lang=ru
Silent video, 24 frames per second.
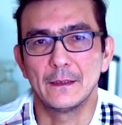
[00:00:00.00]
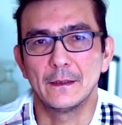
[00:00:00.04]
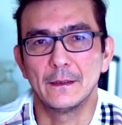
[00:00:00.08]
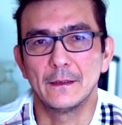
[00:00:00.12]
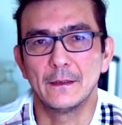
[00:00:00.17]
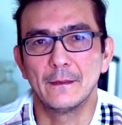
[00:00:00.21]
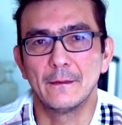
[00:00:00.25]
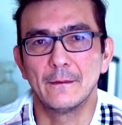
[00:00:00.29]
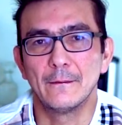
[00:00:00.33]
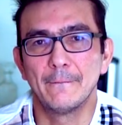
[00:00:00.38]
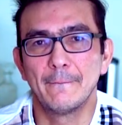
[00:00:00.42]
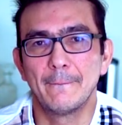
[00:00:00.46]

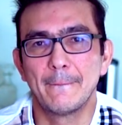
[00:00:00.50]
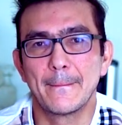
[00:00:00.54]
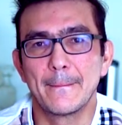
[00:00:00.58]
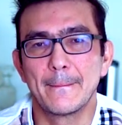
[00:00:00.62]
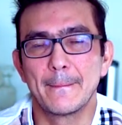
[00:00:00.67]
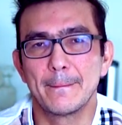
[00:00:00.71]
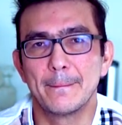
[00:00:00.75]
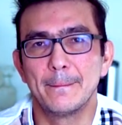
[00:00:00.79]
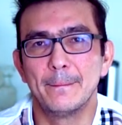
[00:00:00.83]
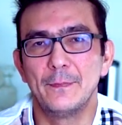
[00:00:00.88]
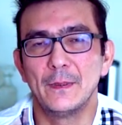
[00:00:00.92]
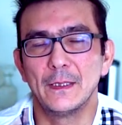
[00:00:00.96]
Но
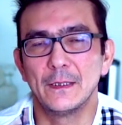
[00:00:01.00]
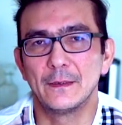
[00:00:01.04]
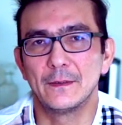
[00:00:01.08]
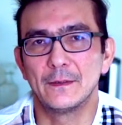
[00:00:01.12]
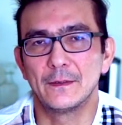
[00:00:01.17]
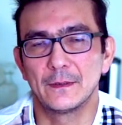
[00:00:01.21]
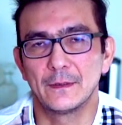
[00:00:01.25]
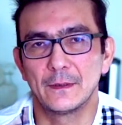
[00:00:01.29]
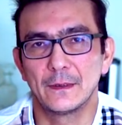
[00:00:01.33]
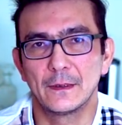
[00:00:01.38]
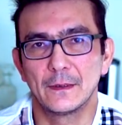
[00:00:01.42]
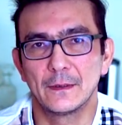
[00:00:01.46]
условие,
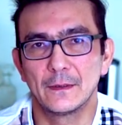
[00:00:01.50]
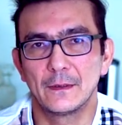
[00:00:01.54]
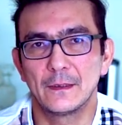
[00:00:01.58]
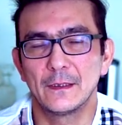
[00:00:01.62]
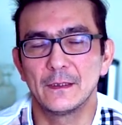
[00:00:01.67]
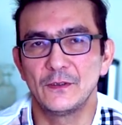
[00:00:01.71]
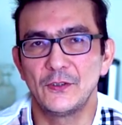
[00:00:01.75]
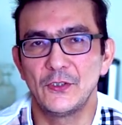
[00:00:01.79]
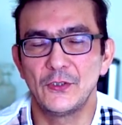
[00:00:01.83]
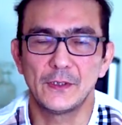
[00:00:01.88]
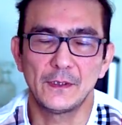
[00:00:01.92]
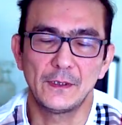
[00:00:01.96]
естественно,
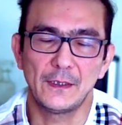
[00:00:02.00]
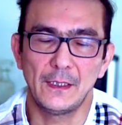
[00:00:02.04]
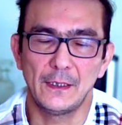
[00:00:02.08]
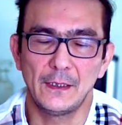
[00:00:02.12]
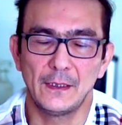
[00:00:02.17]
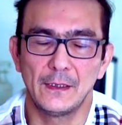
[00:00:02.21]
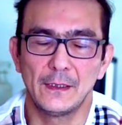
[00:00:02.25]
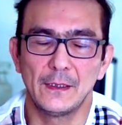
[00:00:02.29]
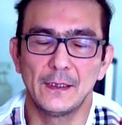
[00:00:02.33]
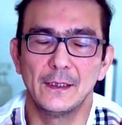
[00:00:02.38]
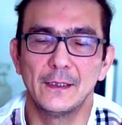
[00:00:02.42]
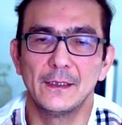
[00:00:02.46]
здесь такое,
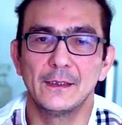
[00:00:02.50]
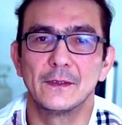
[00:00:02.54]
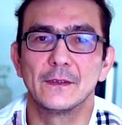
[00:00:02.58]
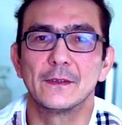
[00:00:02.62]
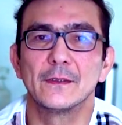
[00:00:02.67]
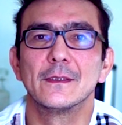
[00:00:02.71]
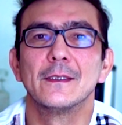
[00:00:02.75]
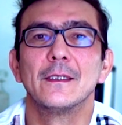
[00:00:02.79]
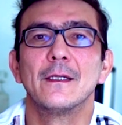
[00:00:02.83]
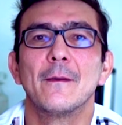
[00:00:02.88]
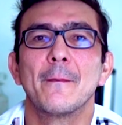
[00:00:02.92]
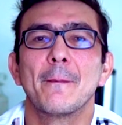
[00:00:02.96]
что
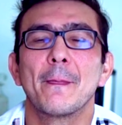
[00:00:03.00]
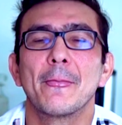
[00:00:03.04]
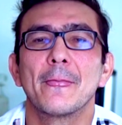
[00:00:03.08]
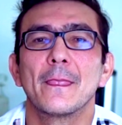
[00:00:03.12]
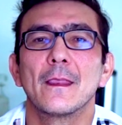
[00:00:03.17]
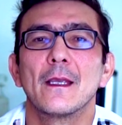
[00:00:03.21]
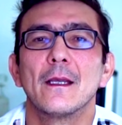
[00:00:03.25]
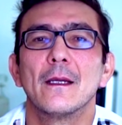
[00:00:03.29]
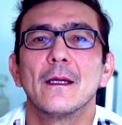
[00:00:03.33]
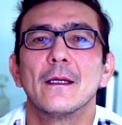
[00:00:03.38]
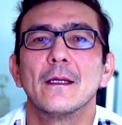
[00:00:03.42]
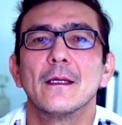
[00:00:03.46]
вам нужен
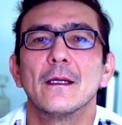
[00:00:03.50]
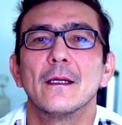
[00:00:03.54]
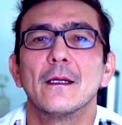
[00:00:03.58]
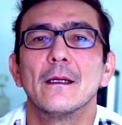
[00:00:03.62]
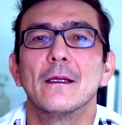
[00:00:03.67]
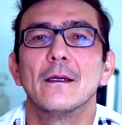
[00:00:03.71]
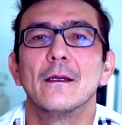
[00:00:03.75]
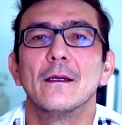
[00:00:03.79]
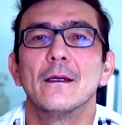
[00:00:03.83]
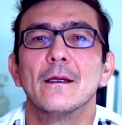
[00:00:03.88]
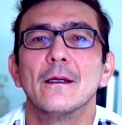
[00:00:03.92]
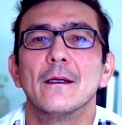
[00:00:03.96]

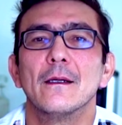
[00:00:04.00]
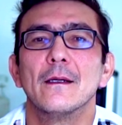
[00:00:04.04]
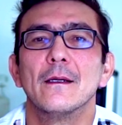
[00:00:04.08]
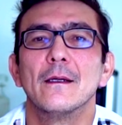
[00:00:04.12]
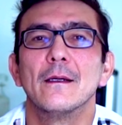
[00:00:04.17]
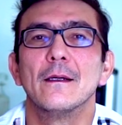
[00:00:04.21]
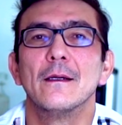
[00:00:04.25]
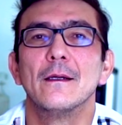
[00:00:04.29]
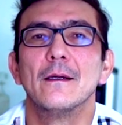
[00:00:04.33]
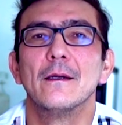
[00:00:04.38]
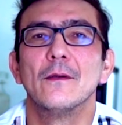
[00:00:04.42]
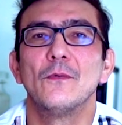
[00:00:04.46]
хорош,
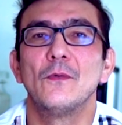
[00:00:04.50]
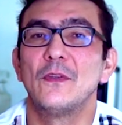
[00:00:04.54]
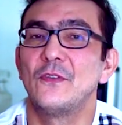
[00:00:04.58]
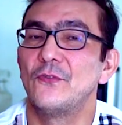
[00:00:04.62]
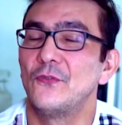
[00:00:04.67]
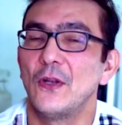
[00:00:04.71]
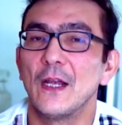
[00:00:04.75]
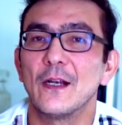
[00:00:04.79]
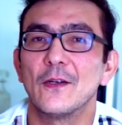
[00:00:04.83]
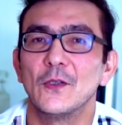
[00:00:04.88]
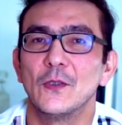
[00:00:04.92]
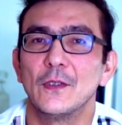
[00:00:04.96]

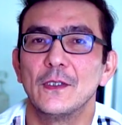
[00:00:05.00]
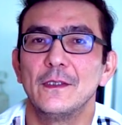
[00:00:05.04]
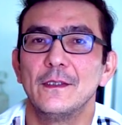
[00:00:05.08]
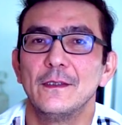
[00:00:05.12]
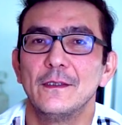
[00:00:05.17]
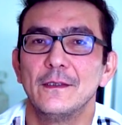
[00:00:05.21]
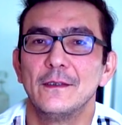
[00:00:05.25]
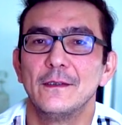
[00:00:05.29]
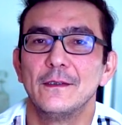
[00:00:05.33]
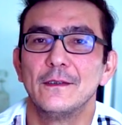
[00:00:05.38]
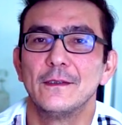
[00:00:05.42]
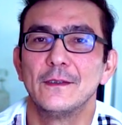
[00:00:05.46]
хорошая
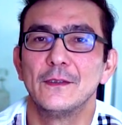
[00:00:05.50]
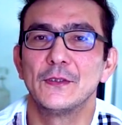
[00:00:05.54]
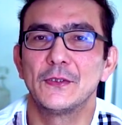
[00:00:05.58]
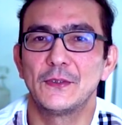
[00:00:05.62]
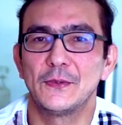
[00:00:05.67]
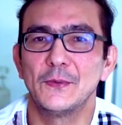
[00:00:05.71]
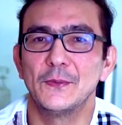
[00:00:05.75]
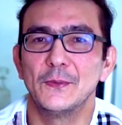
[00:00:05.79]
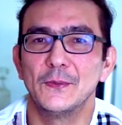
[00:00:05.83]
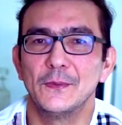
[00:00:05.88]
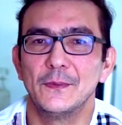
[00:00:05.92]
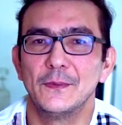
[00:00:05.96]
дефикация,
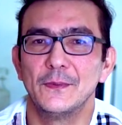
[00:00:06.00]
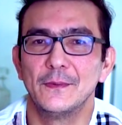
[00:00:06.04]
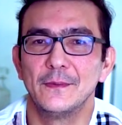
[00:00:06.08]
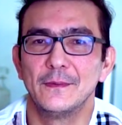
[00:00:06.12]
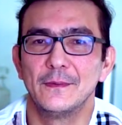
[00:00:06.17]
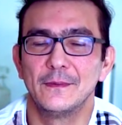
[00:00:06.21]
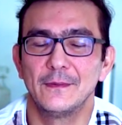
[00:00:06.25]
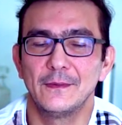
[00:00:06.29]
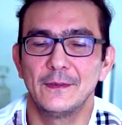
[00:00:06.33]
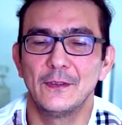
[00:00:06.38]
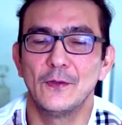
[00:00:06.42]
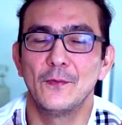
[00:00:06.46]
то есть
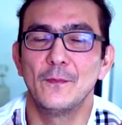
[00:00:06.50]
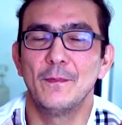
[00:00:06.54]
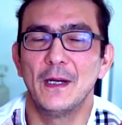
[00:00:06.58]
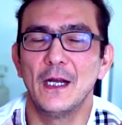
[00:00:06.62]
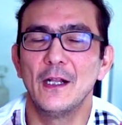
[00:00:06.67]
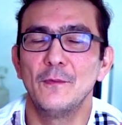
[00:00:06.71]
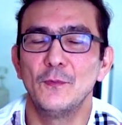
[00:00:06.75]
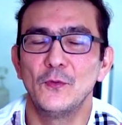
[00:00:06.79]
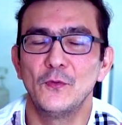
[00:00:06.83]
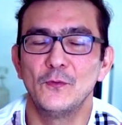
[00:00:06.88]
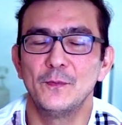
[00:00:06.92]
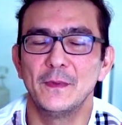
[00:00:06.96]

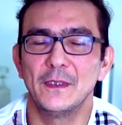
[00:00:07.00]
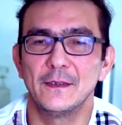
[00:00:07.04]
опорожнение,